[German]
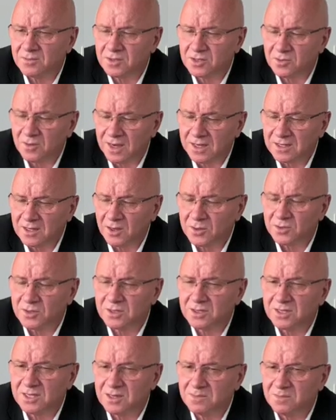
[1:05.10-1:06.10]

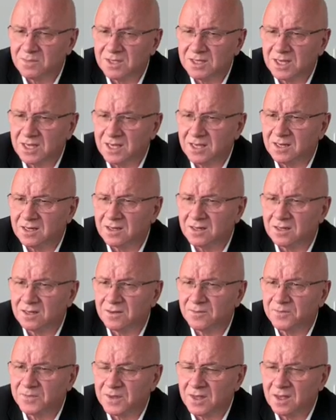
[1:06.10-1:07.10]
2017,
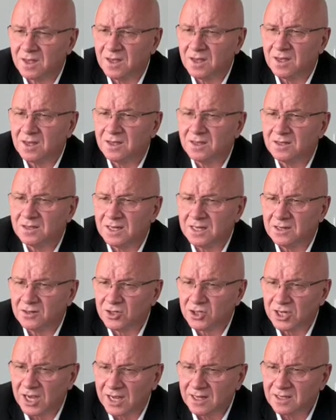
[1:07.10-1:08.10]
den
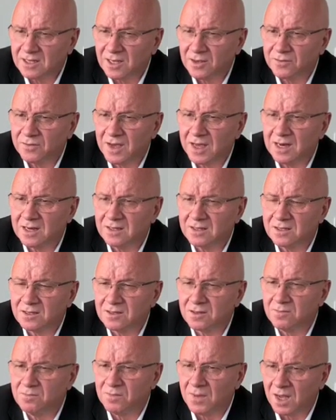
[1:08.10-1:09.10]
Entscheid
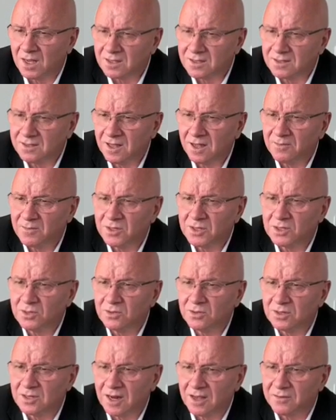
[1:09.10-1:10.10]
gefällt, Maßnahmen
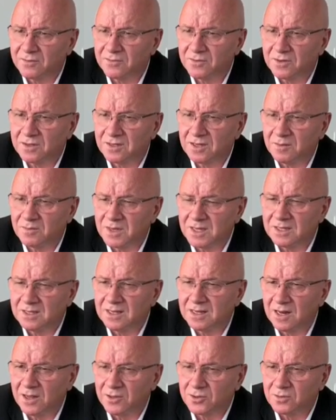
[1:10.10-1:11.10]
zu treffen, damit
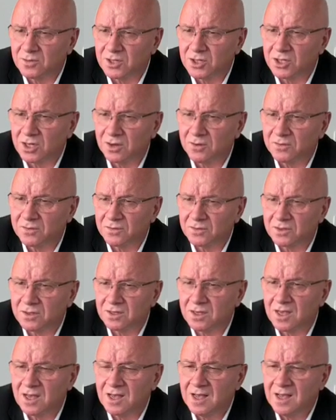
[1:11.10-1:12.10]
die
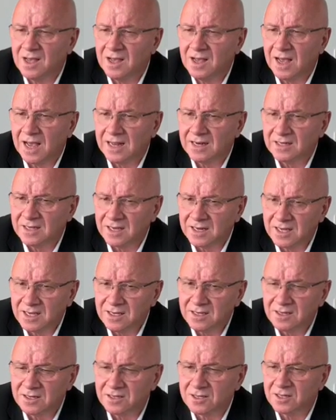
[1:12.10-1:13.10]
Landwirtschaft ein
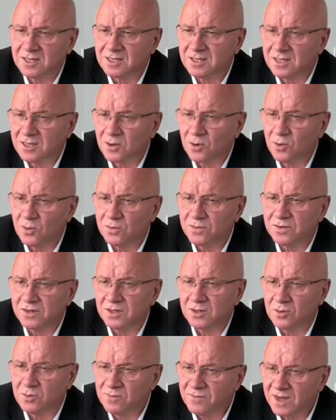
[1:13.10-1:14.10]
geringeres Risiko für
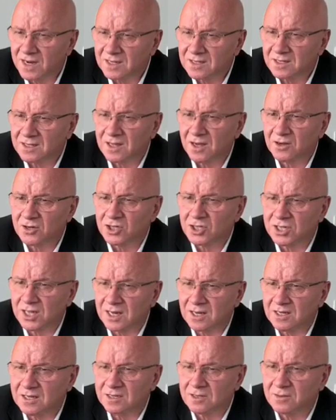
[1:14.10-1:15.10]
die Umwelt
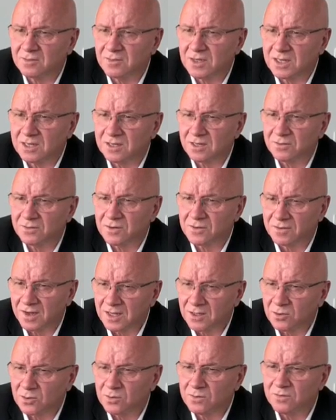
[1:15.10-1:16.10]
darstellt mit der
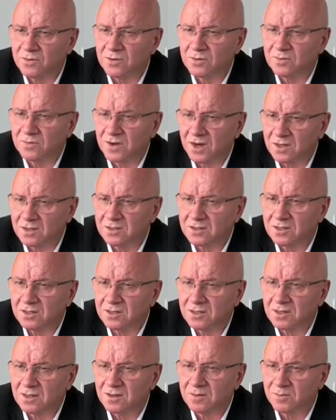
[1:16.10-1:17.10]
Verwendung von
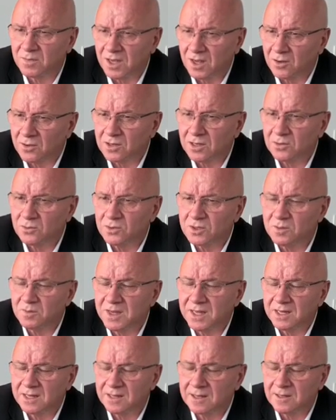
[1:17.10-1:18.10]

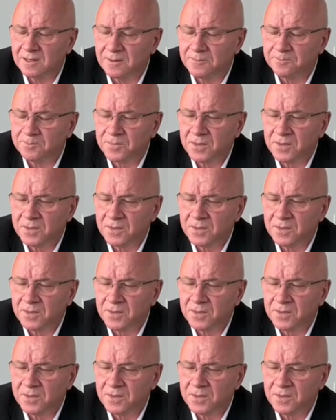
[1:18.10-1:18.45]
Pflanzenbehandlungsmitteln.